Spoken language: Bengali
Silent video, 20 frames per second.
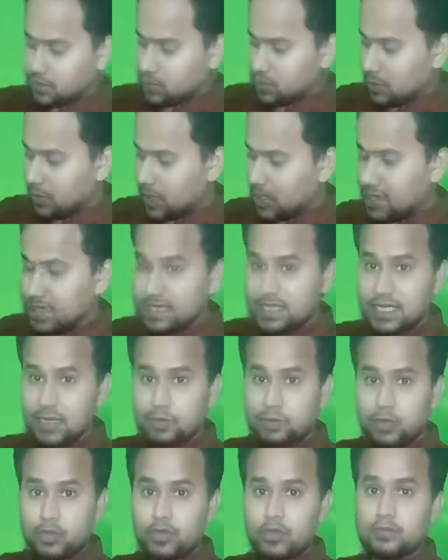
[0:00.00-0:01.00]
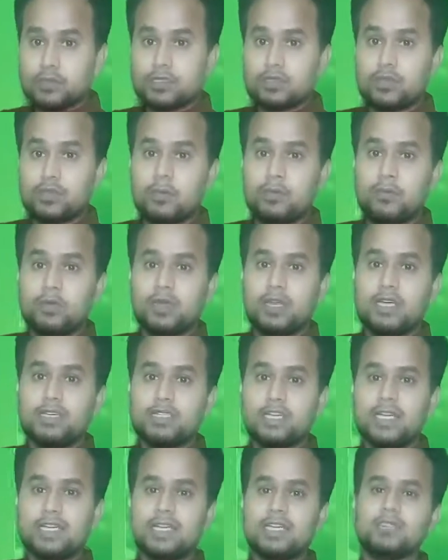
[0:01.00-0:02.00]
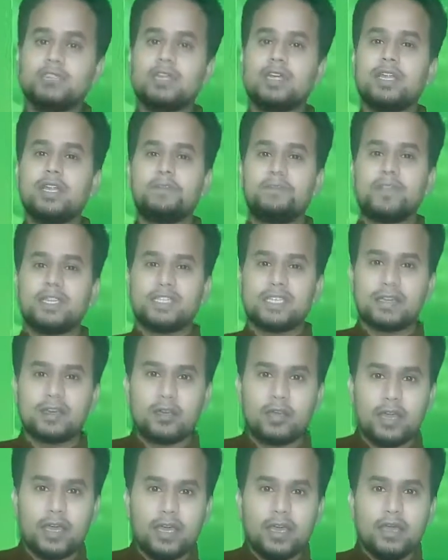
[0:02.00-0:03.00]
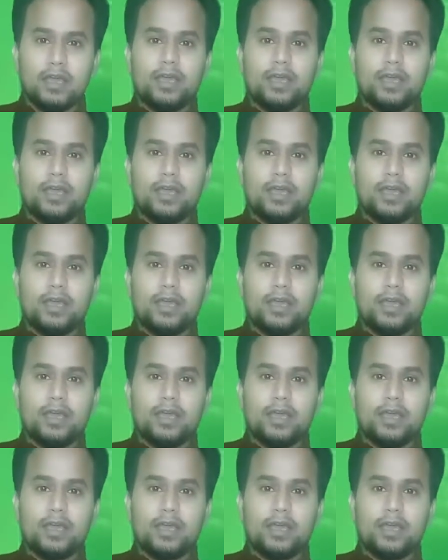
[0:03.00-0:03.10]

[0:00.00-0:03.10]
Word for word: সবার নিচে প্রথম স্তম্ভটা সেটা আসলে রিপ্রেজেন্ট করে